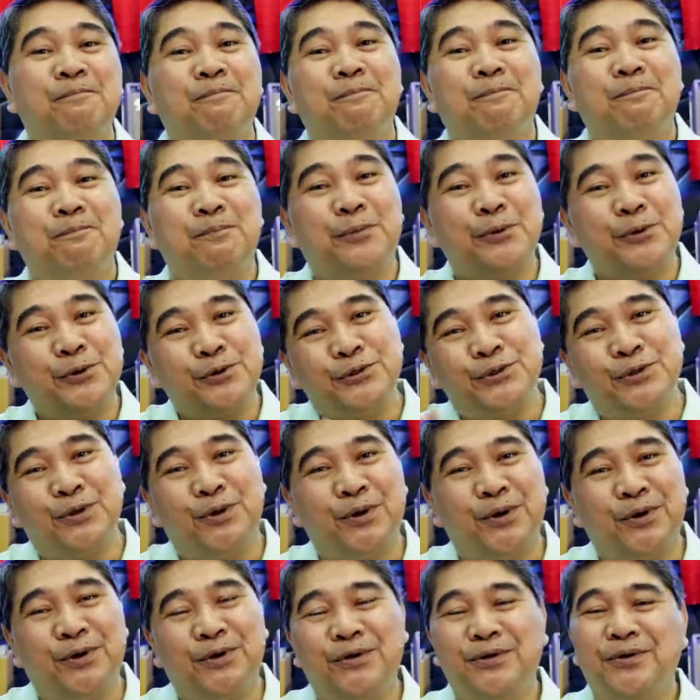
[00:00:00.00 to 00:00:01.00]

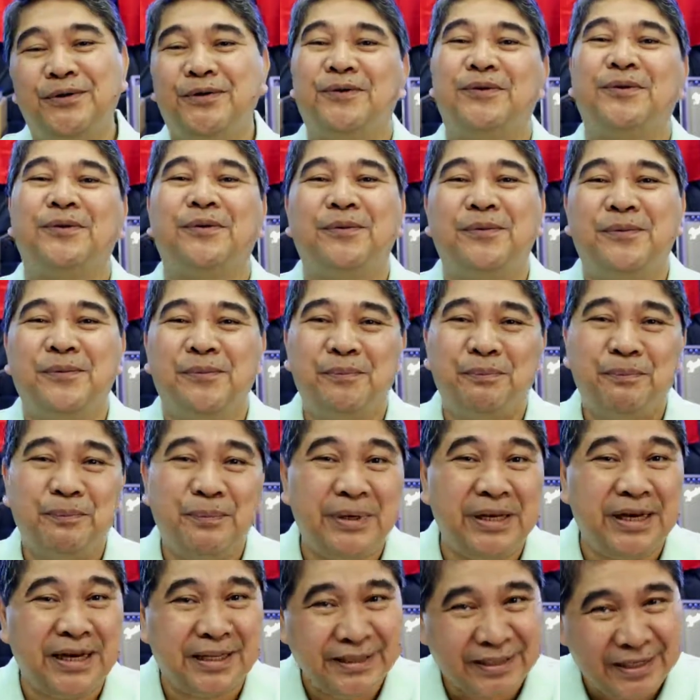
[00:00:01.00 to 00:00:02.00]
pusong
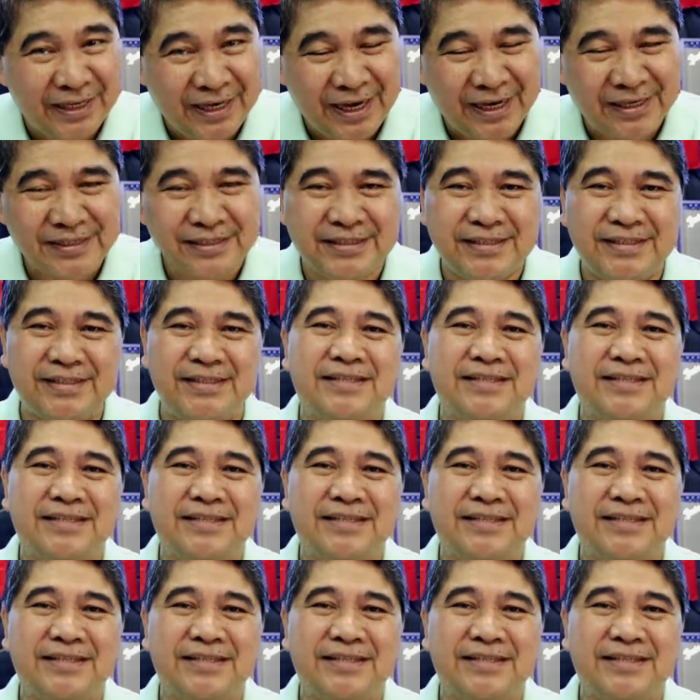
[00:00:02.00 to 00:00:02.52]
pinatigas,